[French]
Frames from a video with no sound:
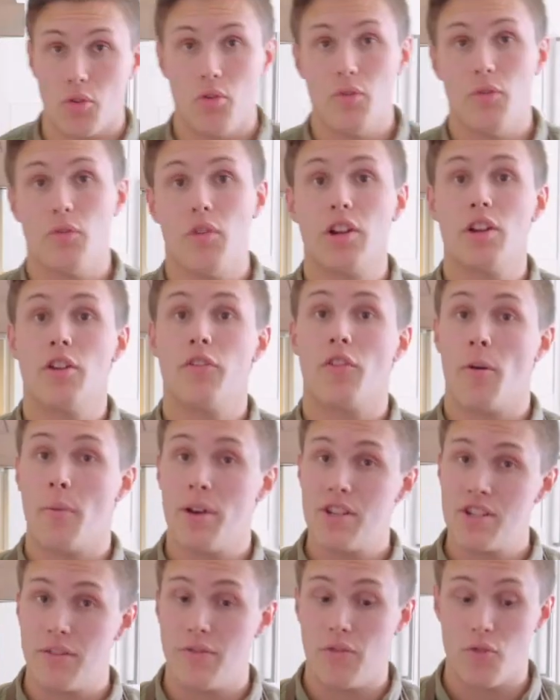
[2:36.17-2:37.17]
Une fois que le
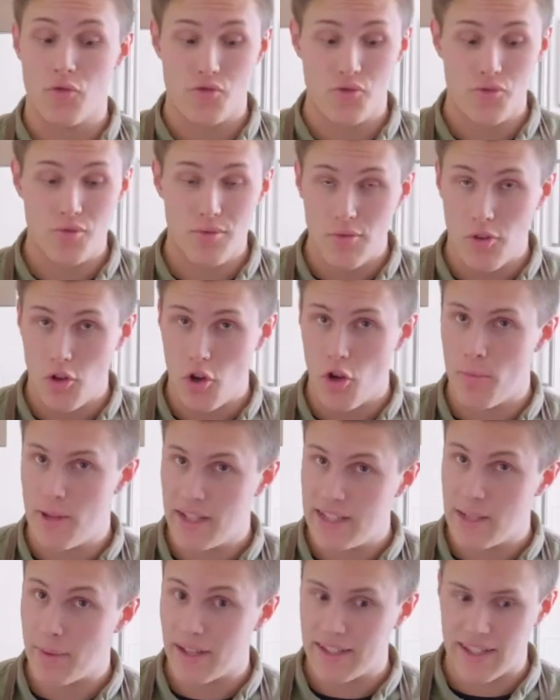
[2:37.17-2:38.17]
fromage est fondu,
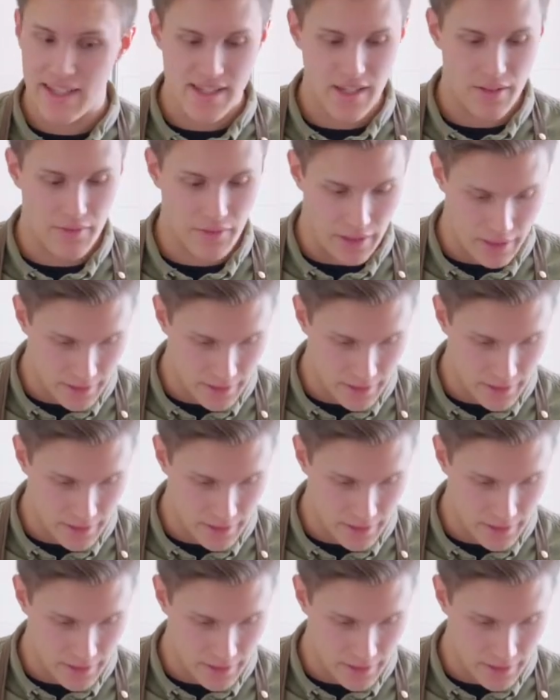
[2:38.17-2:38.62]
l'omelette est prête à servir.